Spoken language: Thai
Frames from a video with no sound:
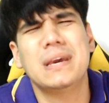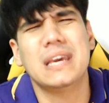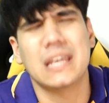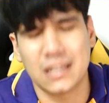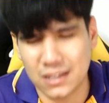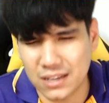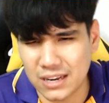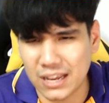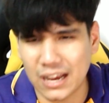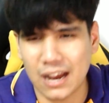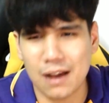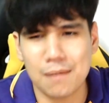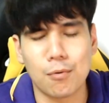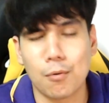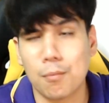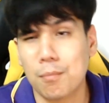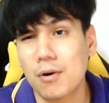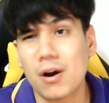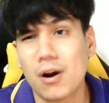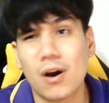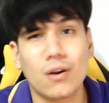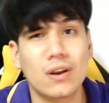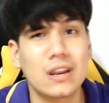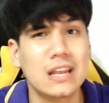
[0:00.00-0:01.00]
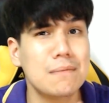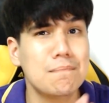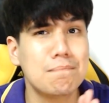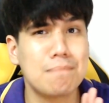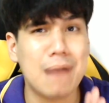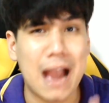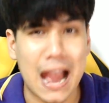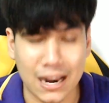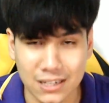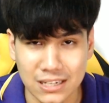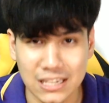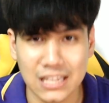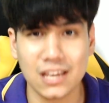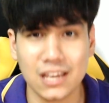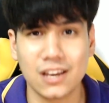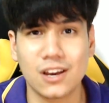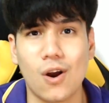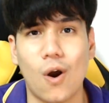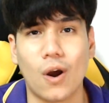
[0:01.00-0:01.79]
ผิดนะครับผมเพราะเขาเริ่มปากดี